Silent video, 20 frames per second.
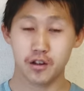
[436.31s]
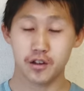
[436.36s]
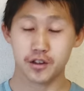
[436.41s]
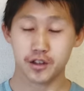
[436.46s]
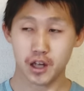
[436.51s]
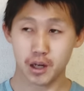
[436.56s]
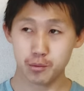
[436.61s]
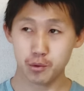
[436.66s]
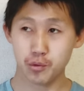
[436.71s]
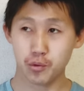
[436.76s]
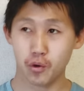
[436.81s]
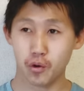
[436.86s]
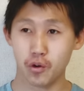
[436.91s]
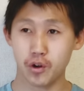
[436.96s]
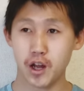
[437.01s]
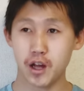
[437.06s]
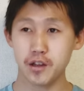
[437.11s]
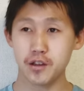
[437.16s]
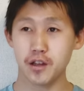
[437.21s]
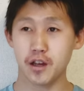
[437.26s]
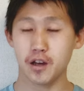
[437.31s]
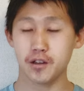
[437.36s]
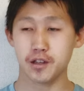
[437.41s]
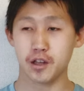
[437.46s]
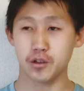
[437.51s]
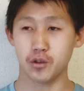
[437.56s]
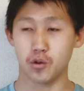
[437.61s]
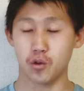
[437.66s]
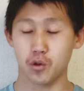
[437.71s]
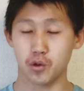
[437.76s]
サブよんランナーさ
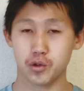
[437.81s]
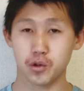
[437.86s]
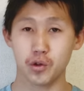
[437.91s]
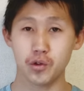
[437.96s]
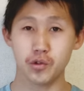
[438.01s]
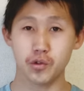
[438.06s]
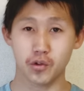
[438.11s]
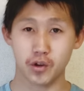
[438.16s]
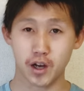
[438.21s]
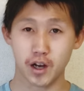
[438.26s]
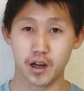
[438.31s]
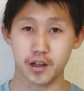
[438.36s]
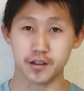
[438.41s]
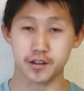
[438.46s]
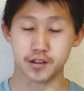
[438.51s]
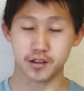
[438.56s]
んのほとんどが